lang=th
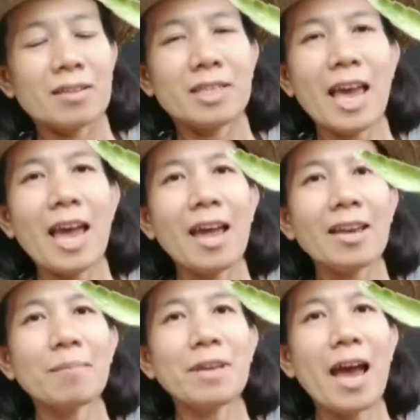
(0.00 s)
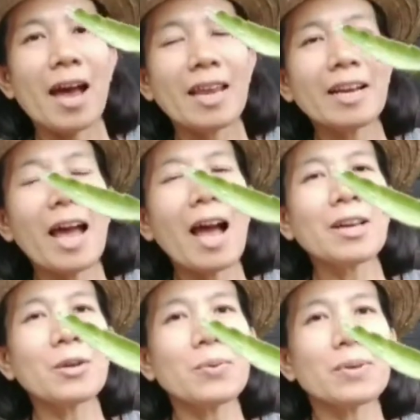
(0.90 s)
แช่น้ำยาเร่งราก
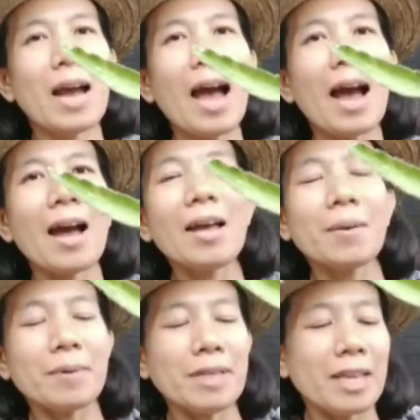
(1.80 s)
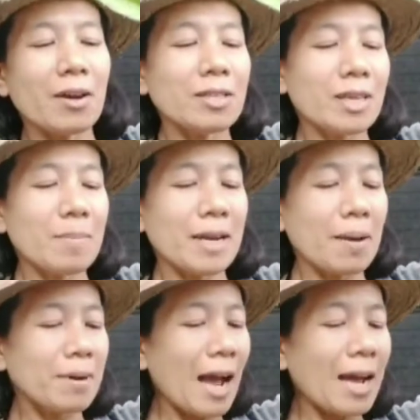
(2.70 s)
อยู่นะคะพี่ตีก็จะมา
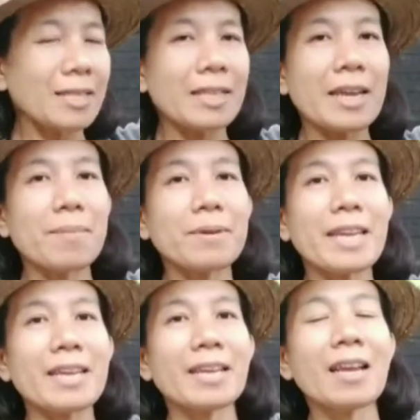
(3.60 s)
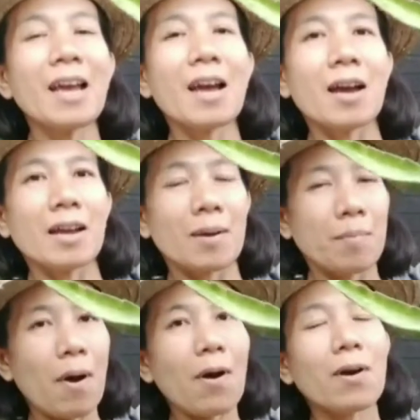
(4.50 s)
ทำการเตรียมดิน
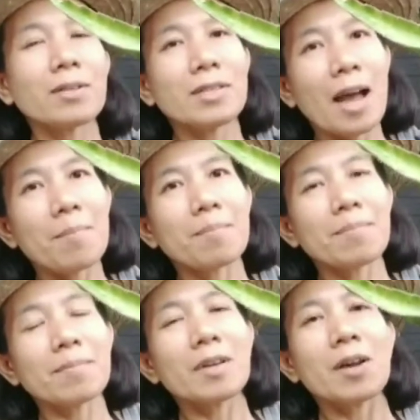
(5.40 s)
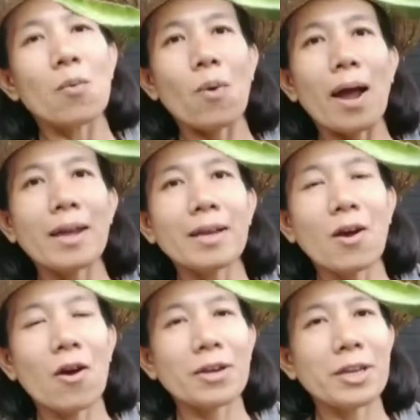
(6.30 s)
เพาะชำไว้
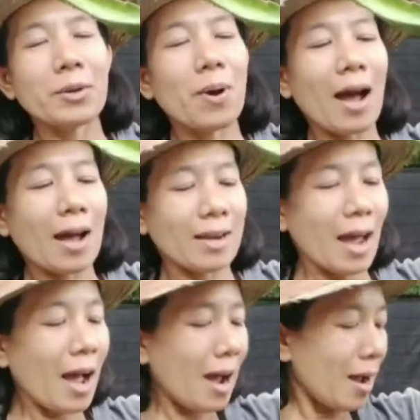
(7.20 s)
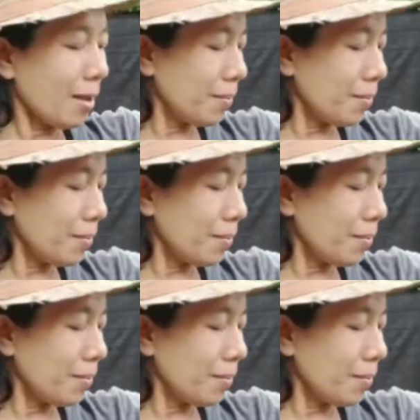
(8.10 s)
ก่อนดีกว่านะคะ